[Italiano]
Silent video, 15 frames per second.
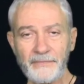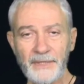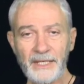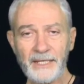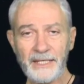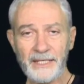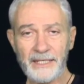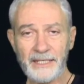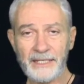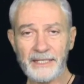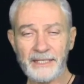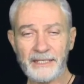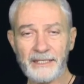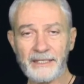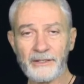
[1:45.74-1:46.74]

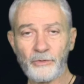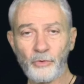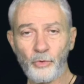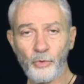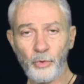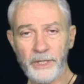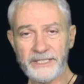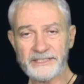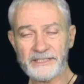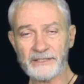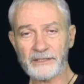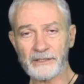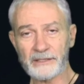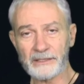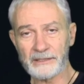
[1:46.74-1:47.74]
e
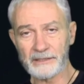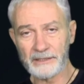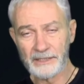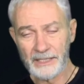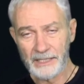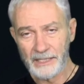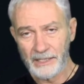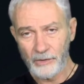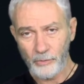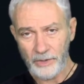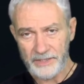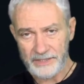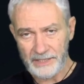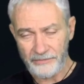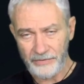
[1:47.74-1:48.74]
questo,
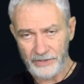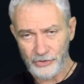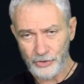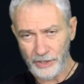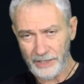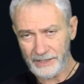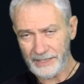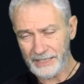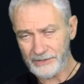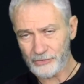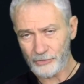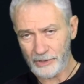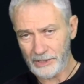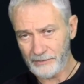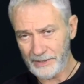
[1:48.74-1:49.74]
questa faccenda ha
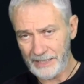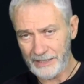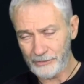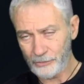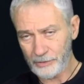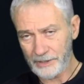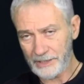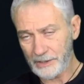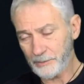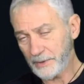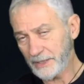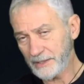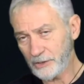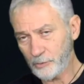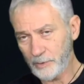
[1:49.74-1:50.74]
sollevato
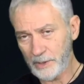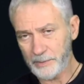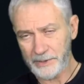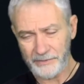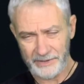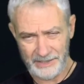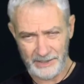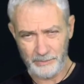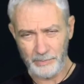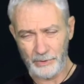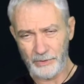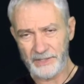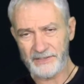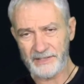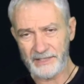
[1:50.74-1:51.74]
chiaramente, come è prevedibile,
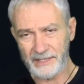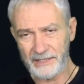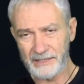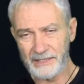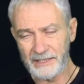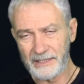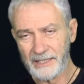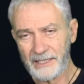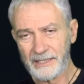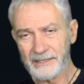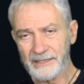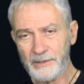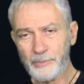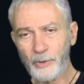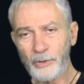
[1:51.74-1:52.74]
una serie di,
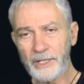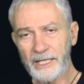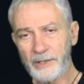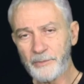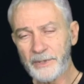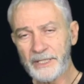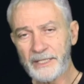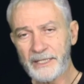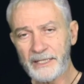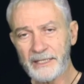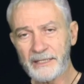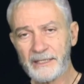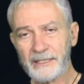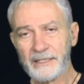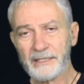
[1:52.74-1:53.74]
di
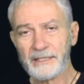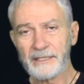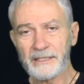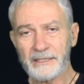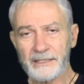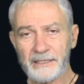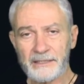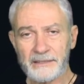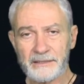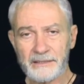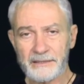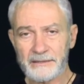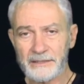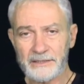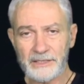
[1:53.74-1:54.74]
polemiche
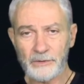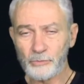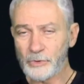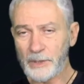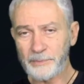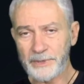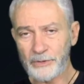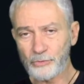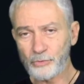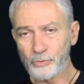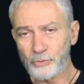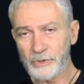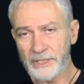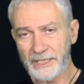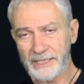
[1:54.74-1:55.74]
eh, una per
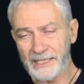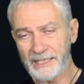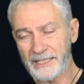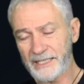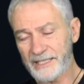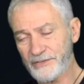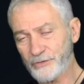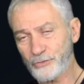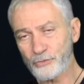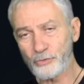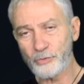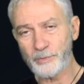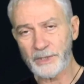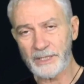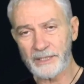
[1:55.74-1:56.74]
tutte che le
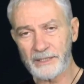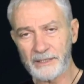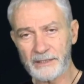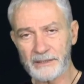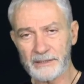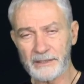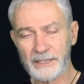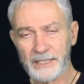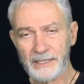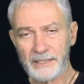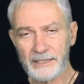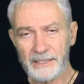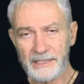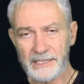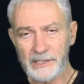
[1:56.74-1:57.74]
riassume, eh,
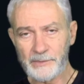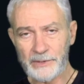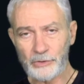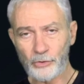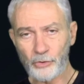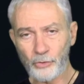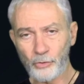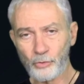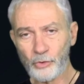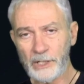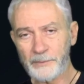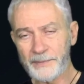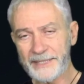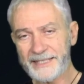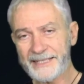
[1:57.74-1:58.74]
il climatologo Luca
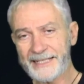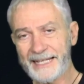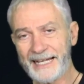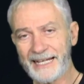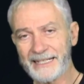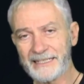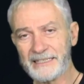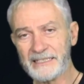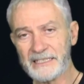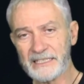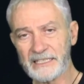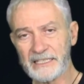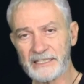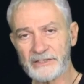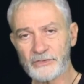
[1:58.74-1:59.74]
Mercalli
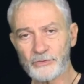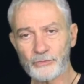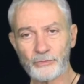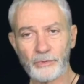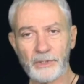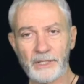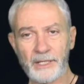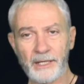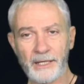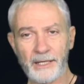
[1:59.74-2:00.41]
che sul,